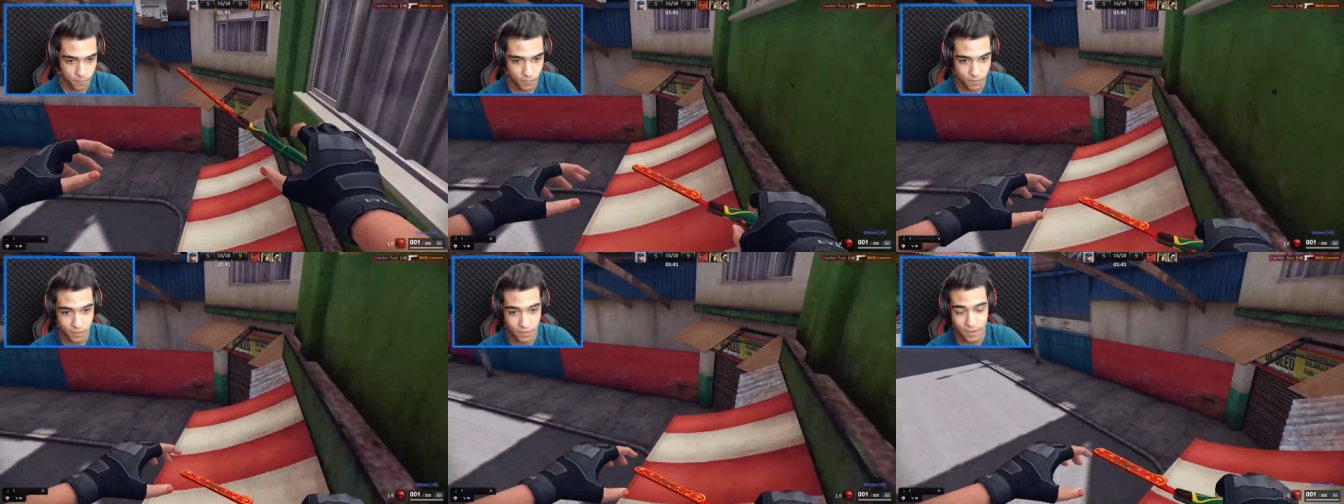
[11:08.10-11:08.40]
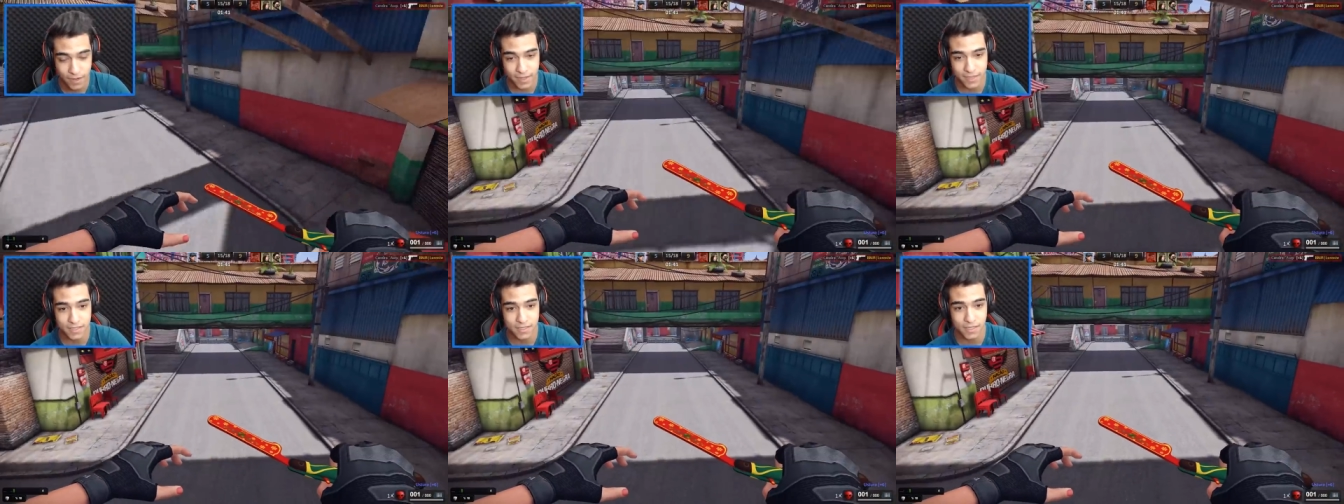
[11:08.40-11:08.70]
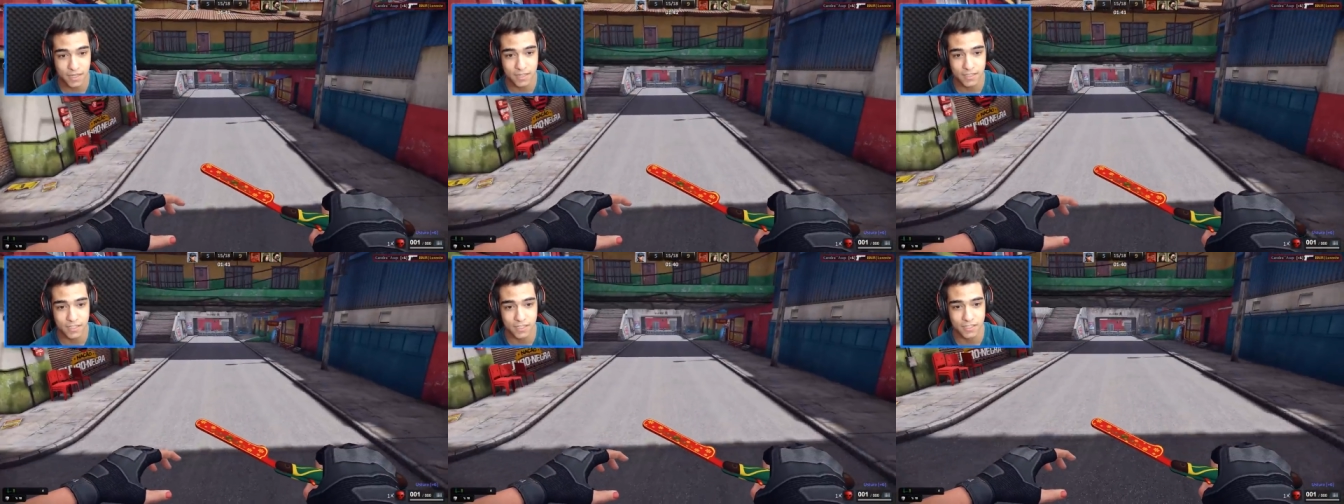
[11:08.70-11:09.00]
Reis
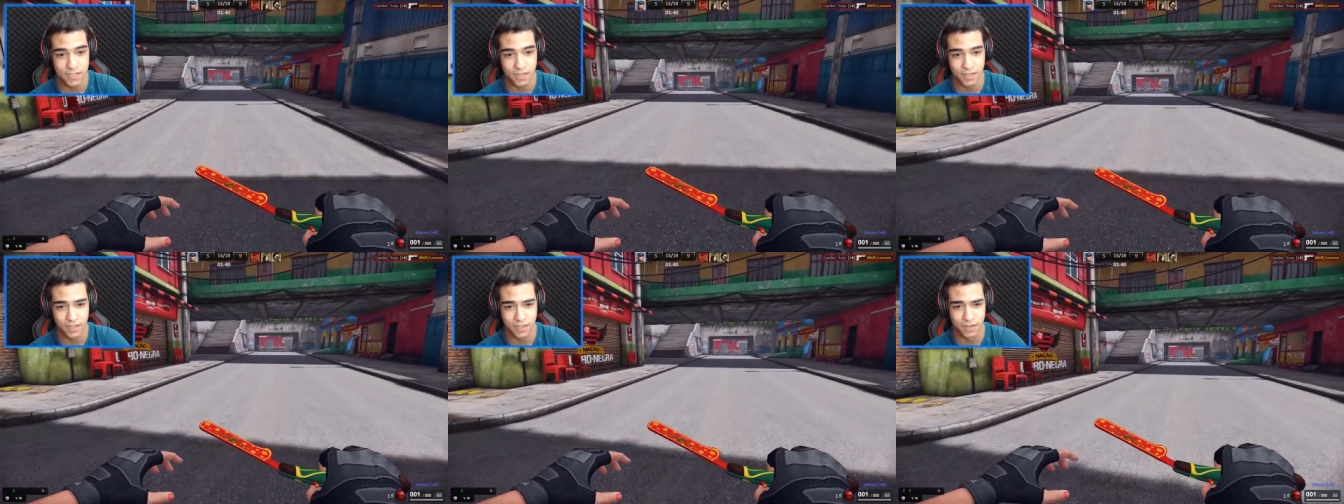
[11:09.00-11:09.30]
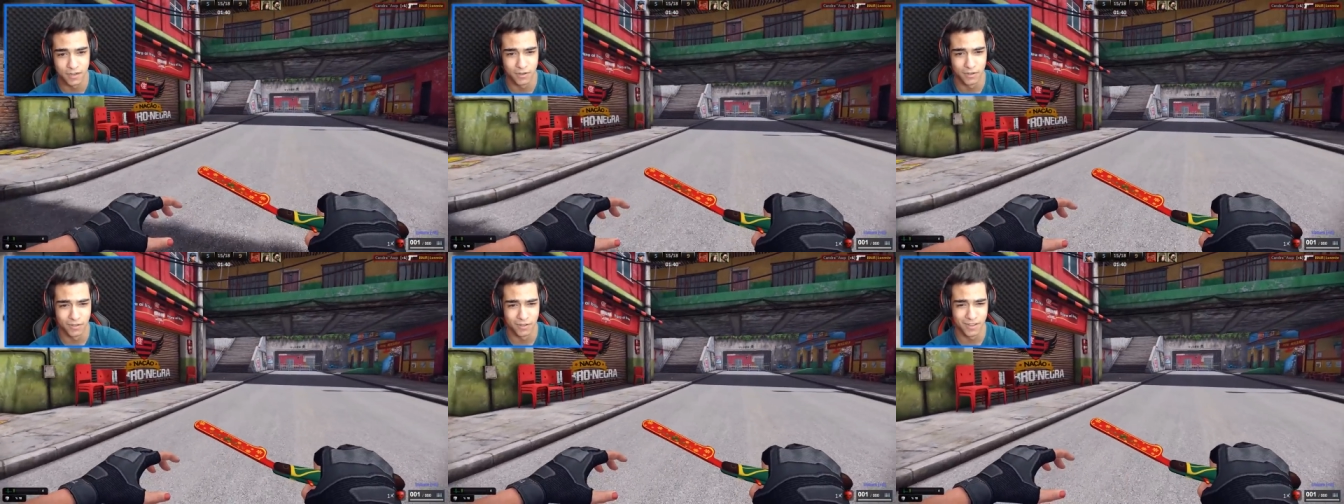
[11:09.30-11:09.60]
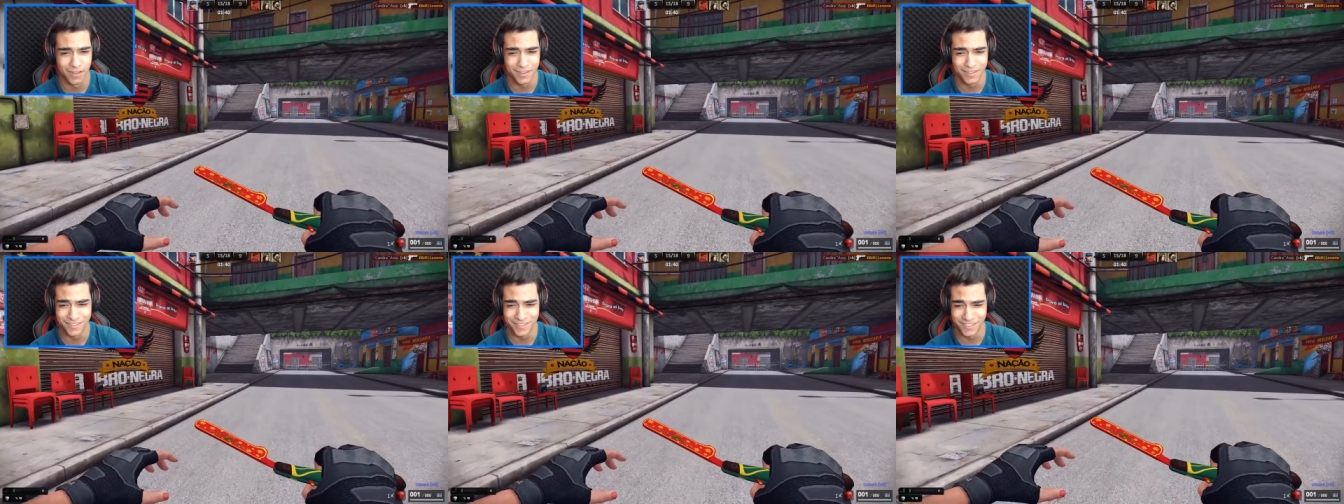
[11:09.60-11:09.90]
kaçacak geliyorum
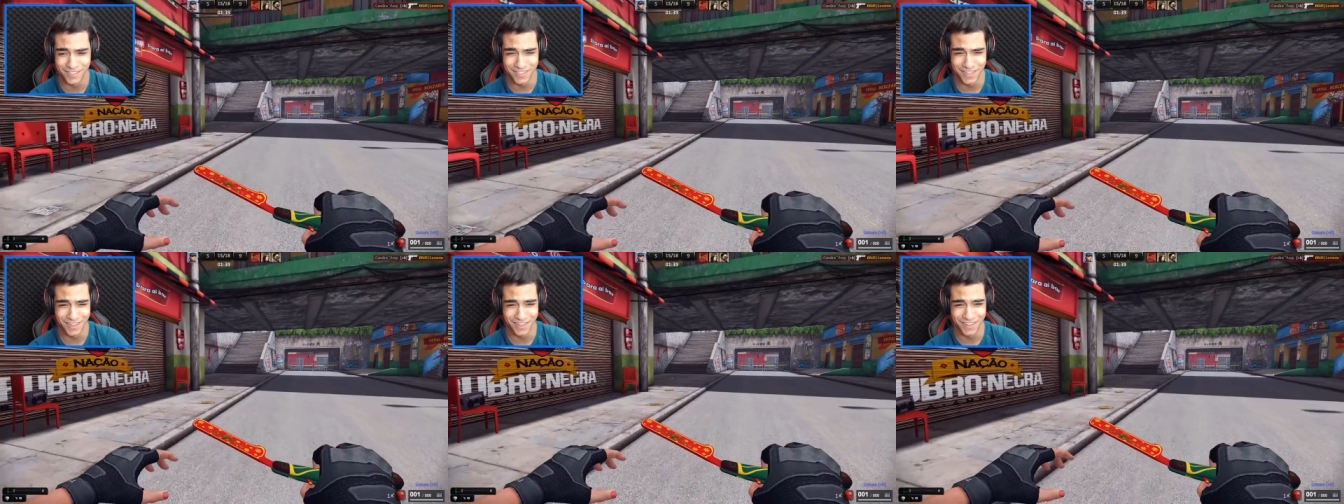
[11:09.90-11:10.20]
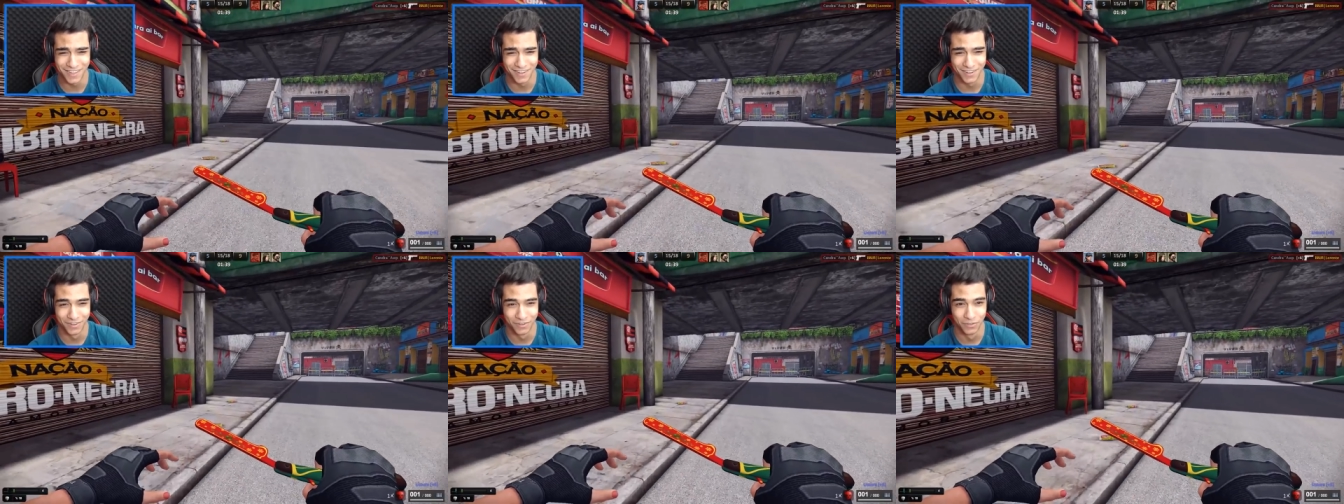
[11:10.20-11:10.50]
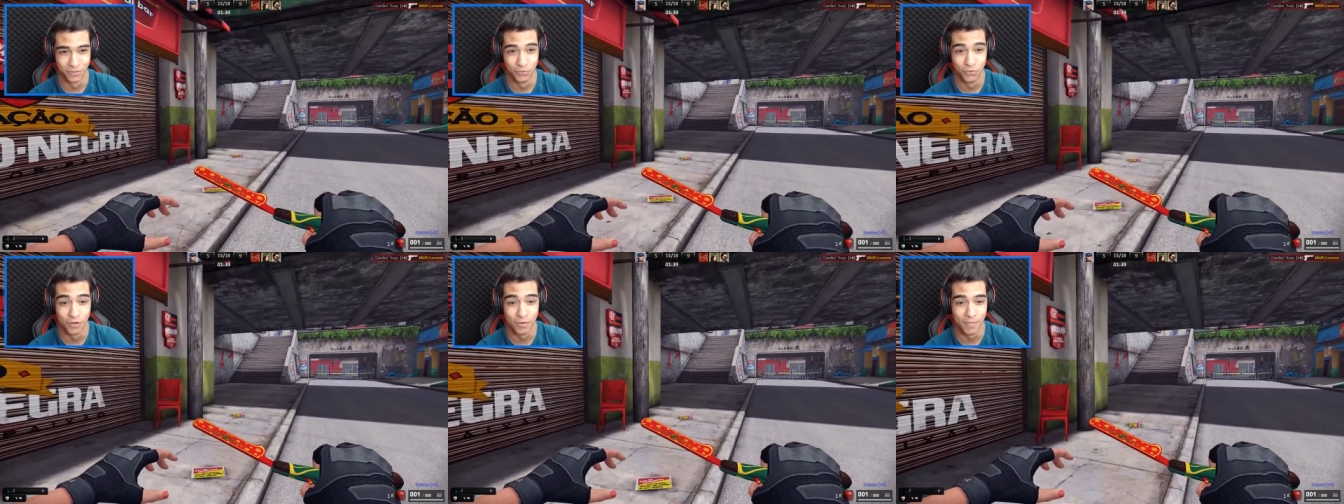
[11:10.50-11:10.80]
kaçacak geliyorum.
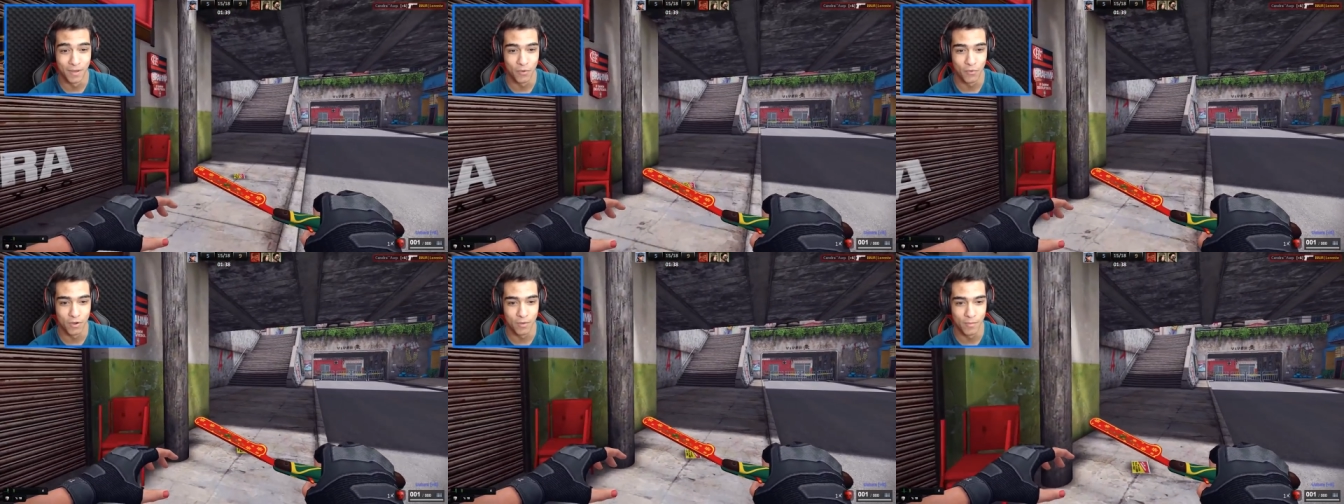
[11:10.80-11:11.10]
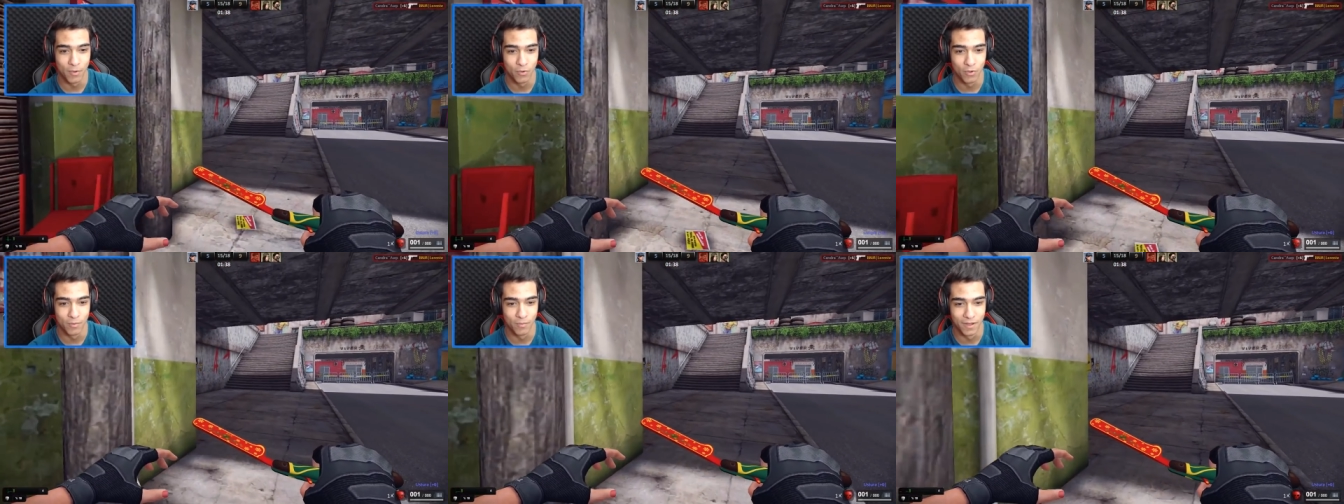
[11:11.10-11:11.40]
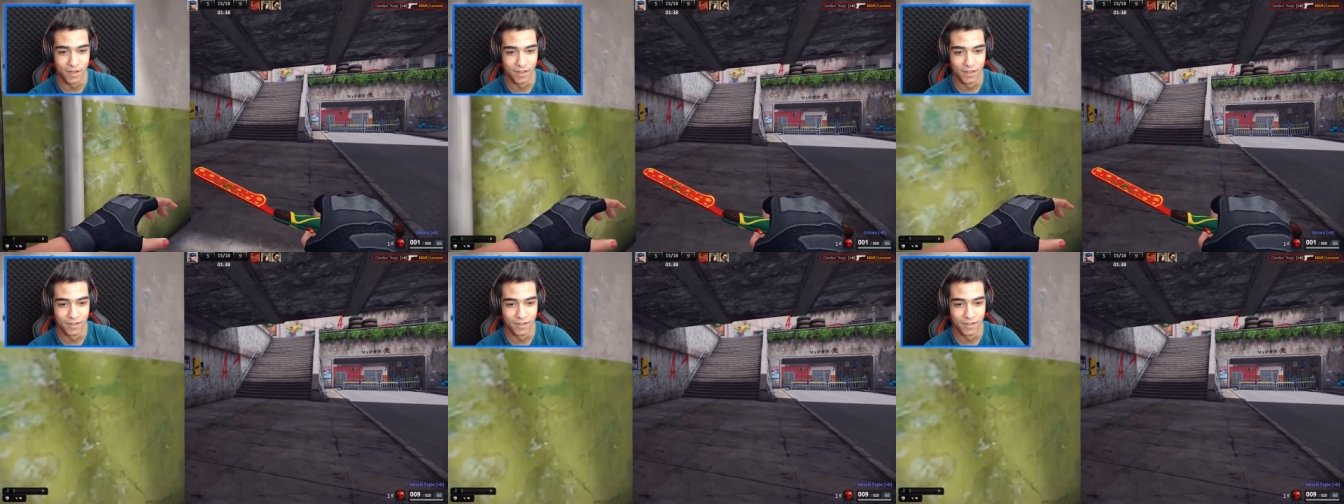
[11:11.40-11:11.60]
Vurma vurma vurma.